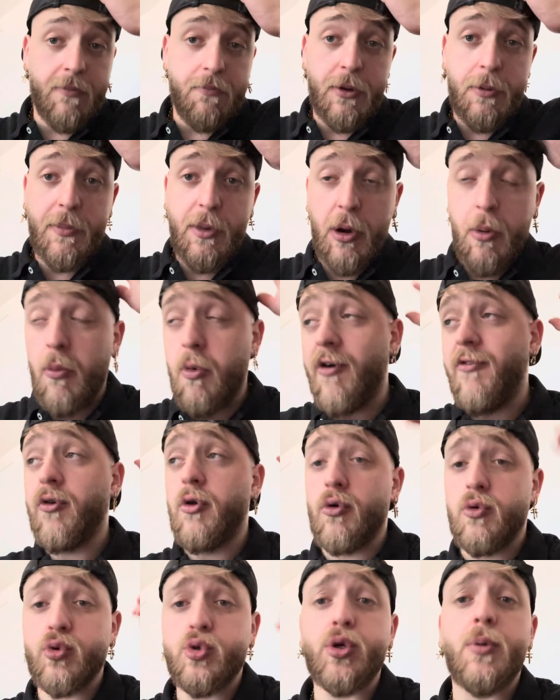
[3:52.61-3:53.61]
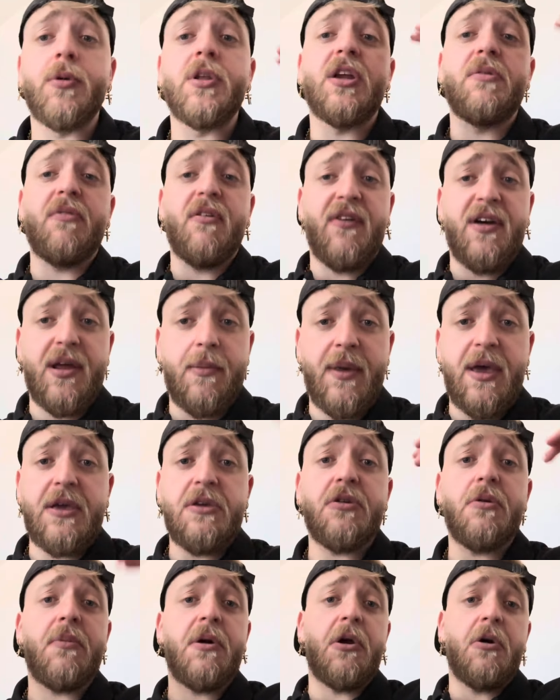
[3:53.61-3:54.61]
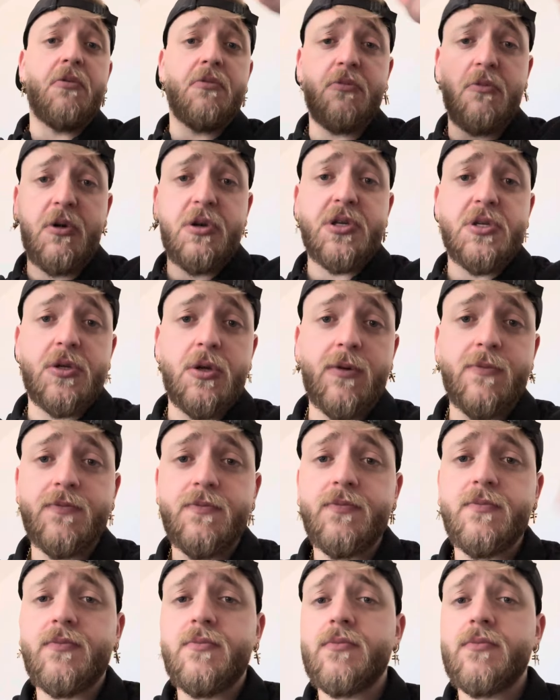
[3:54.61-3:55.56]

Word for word: per me comunque Foloruncio potrebbe fare meglio, però questo